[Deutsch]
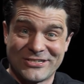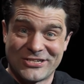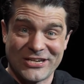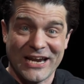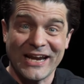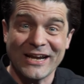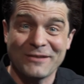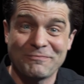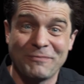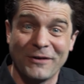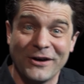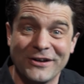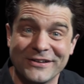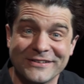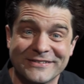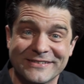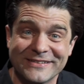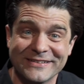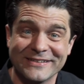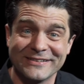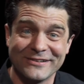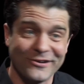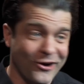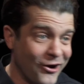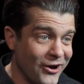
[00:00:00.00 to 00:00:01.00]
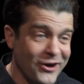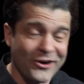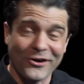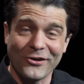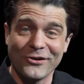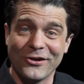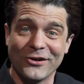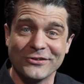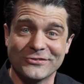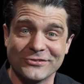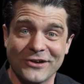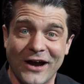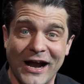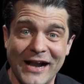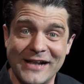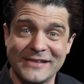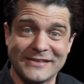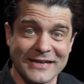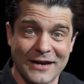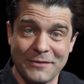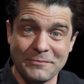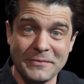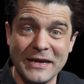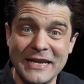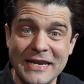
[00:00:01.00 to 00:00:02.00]
Jackpot, Euro-Lotto,
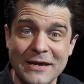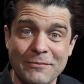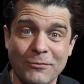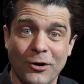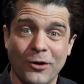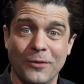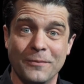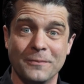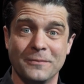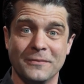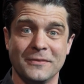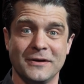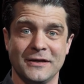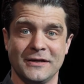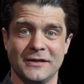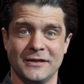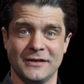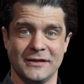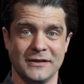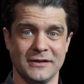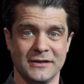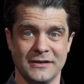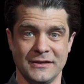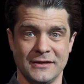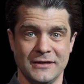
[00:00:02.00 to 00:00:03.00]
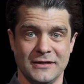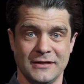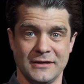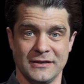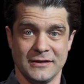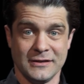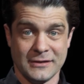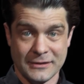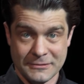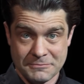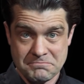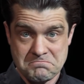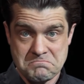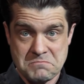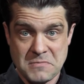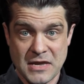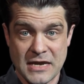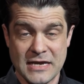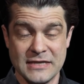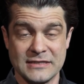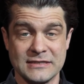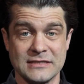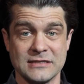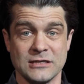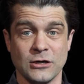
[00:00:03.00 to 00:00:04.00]
Alter, Minimum.
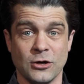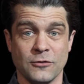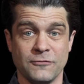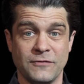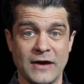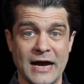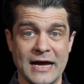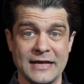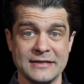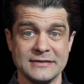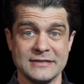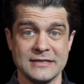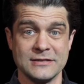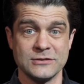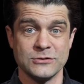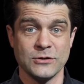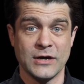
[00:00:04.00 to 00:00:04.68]
Ist es auch Wahnsinn,